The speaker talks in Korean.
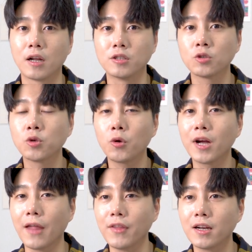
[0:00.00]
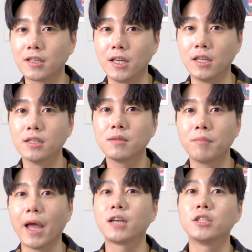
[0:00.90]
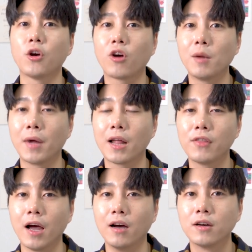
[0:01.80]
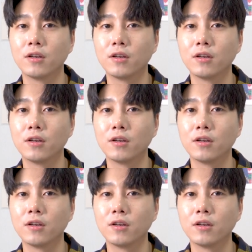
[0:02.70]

그래서 소리가 안 나는 기기는 마이크 역할만 한다.